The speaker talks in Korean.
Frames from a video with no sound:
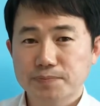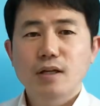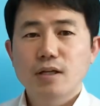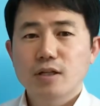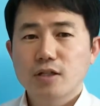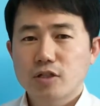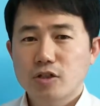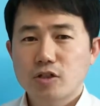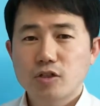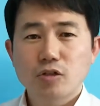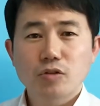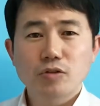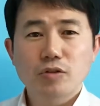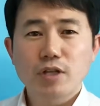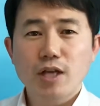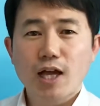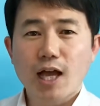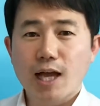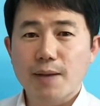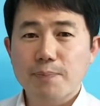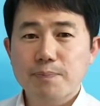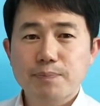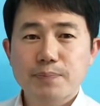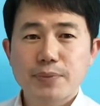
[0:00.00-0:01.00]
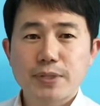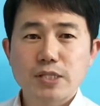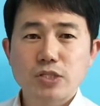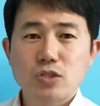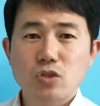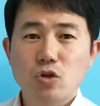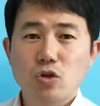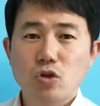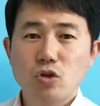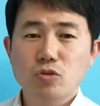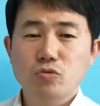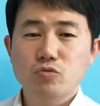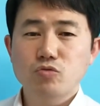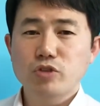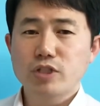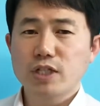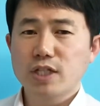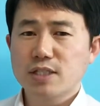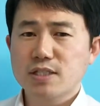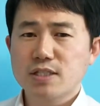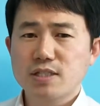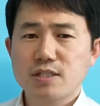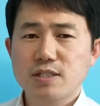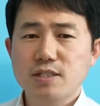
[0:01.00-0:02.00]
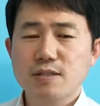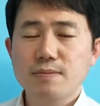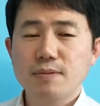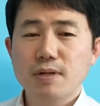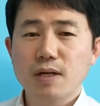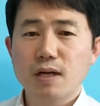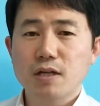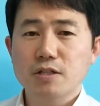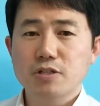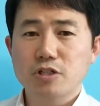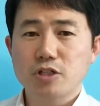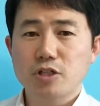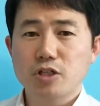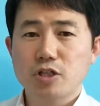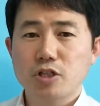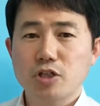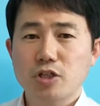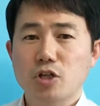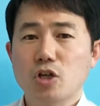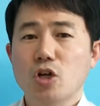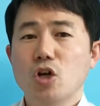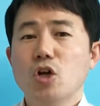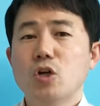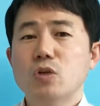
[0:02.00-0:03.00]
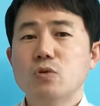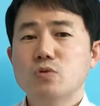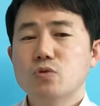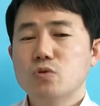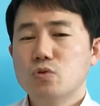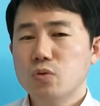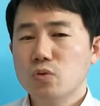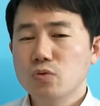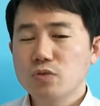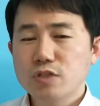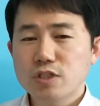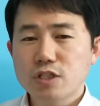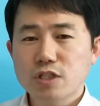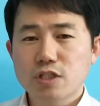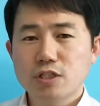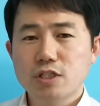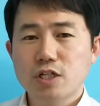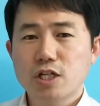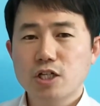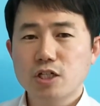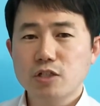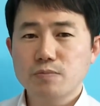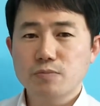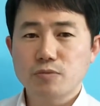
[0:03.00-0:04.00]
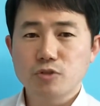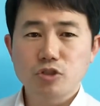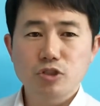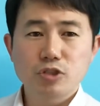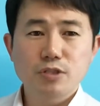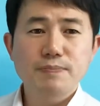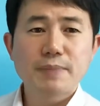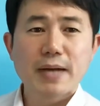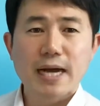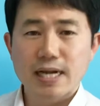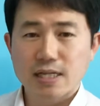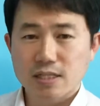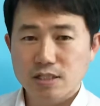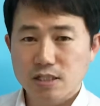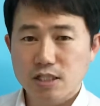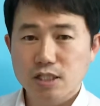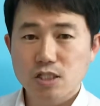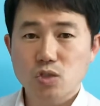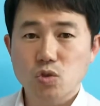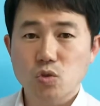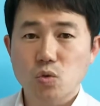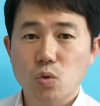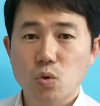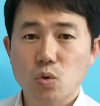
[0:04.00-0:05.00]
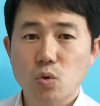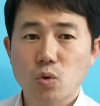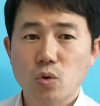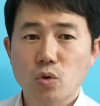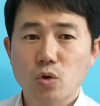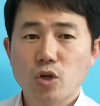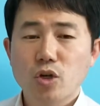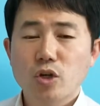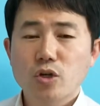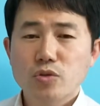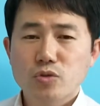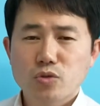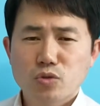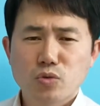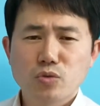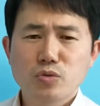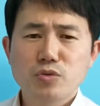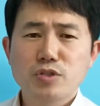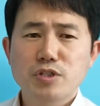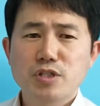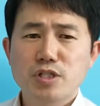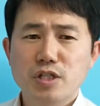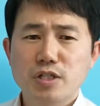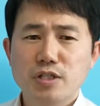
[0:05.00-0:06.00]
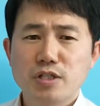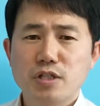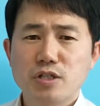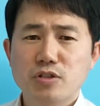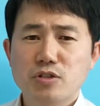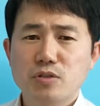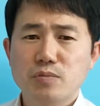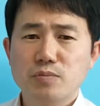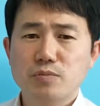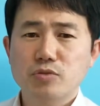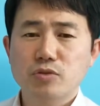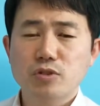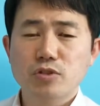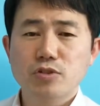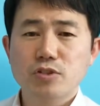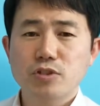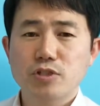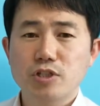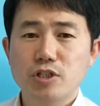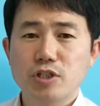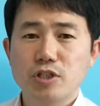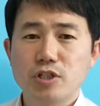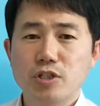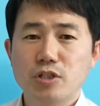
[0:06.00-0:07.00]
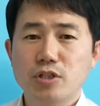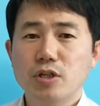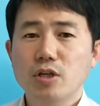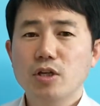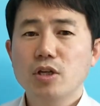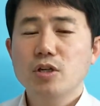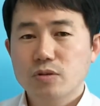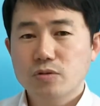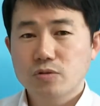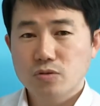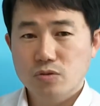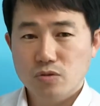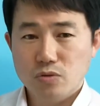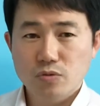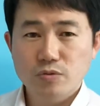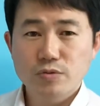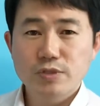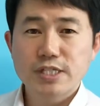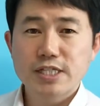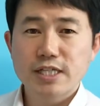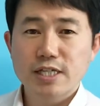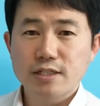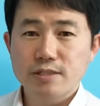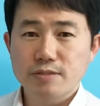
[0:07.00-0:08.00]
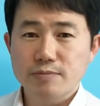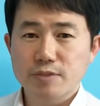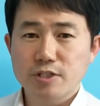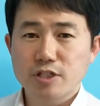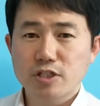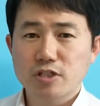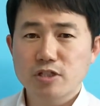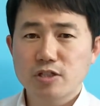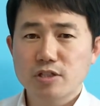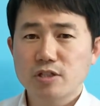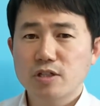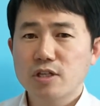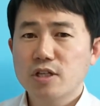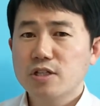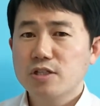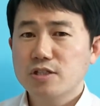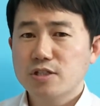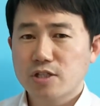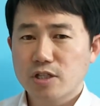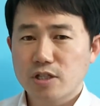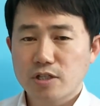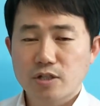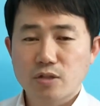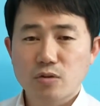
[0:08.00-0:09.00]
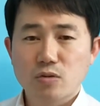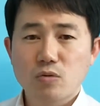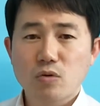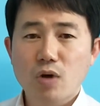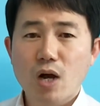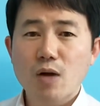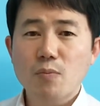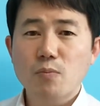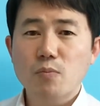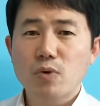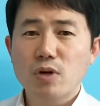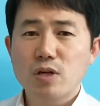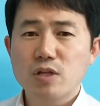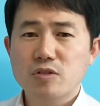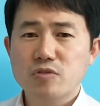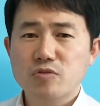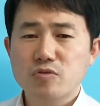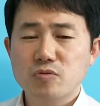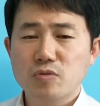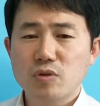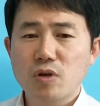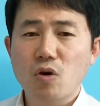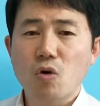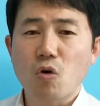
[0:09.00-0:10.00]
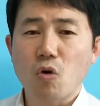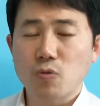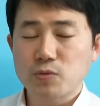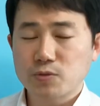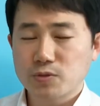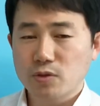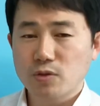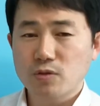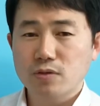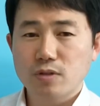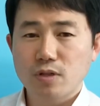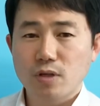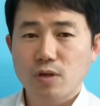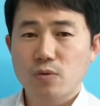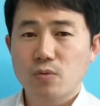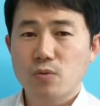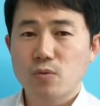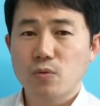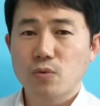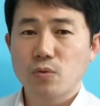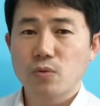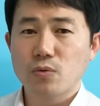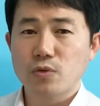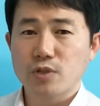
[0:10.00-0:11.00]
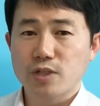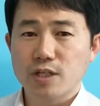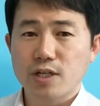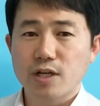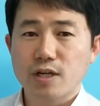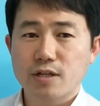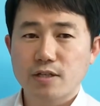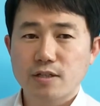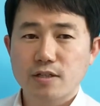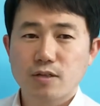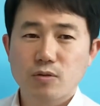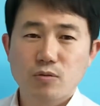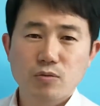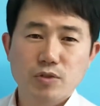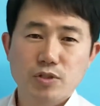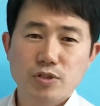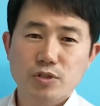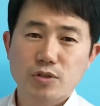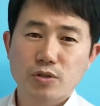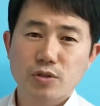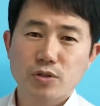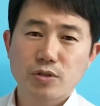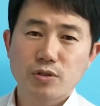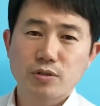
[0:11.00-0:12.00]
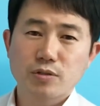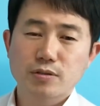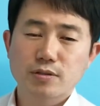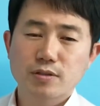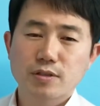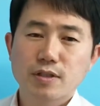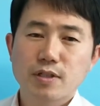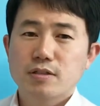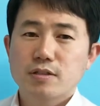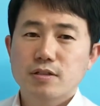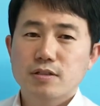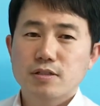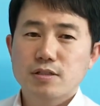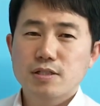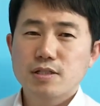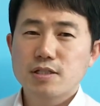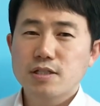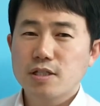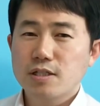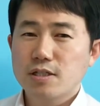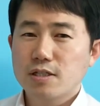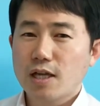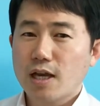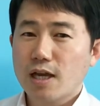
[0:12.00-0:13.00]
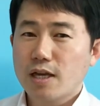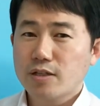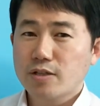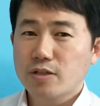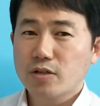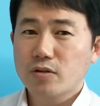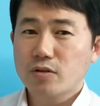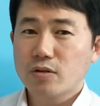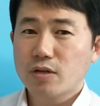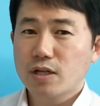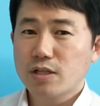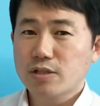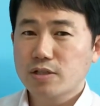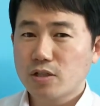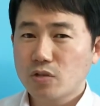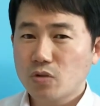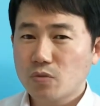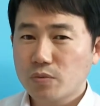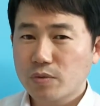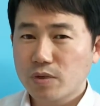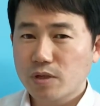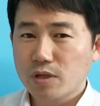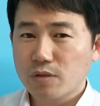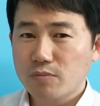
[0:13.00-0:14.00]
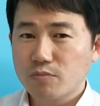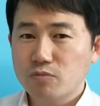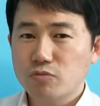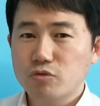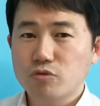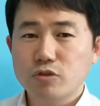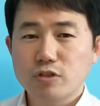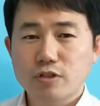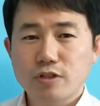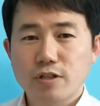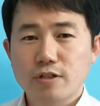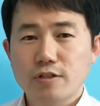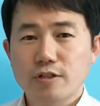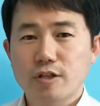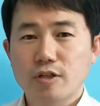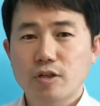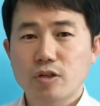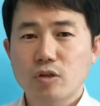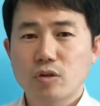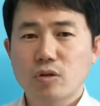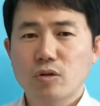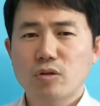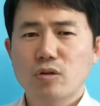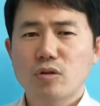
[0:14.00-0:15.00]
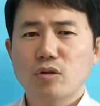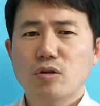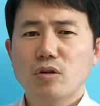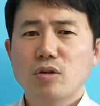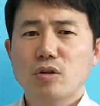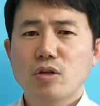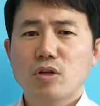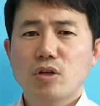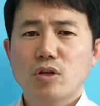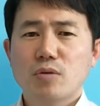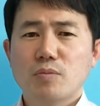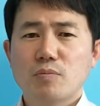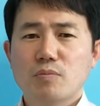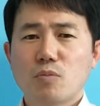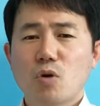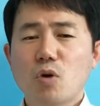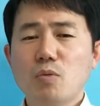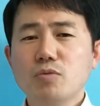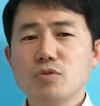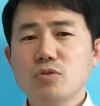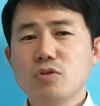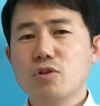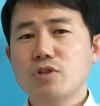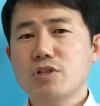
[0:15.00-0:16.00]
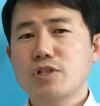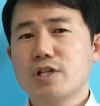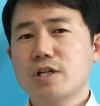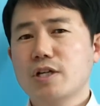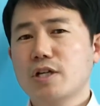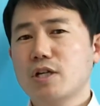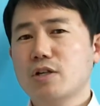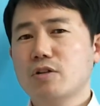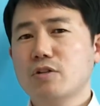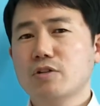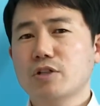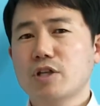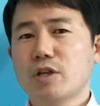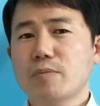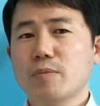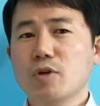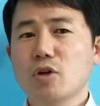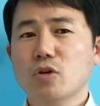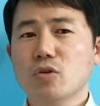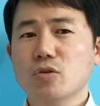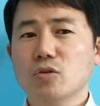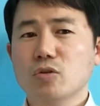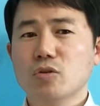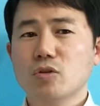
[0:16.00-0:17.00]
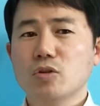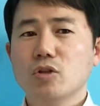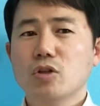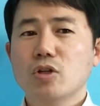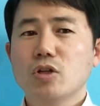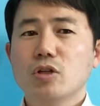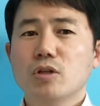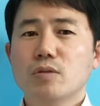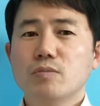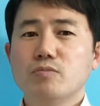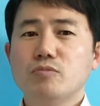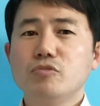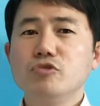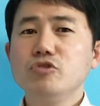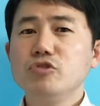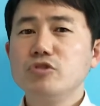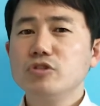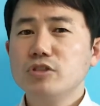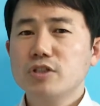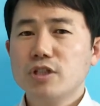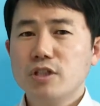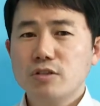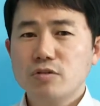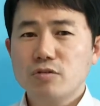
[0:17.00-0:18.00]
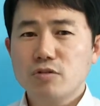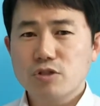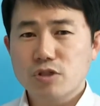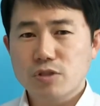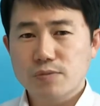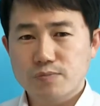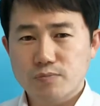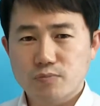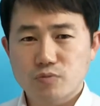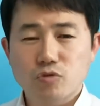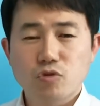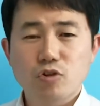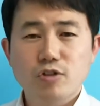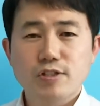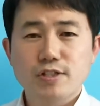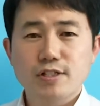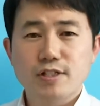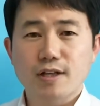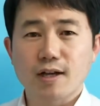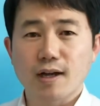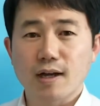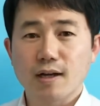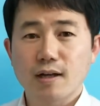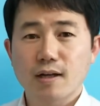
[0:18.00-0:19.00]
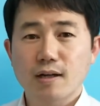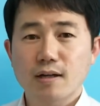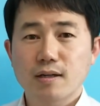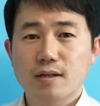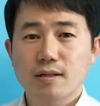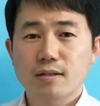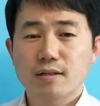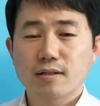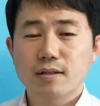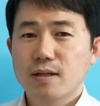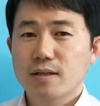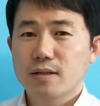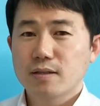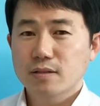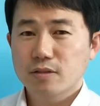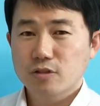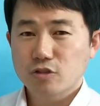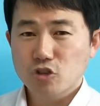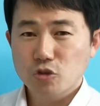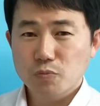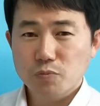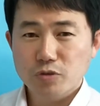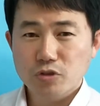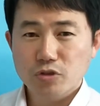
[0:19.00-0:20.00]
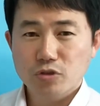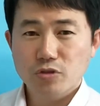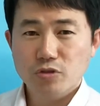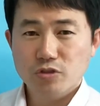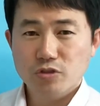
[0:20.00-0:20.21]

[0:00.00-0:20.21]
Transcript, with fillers: 그런데 앞에선 우리가 지금까지 존재자를 묻는 방식으로 존재에 대해서 물었으니 존재의 의미를 제대로 확보할 수가 없었다고 이야기를 하고 있어요. 이제는 하이데거가 새롭게 물을 텐데요. 뭐부터 시작할 거냐면 묻는다는 것이 무엇인가? 그것부터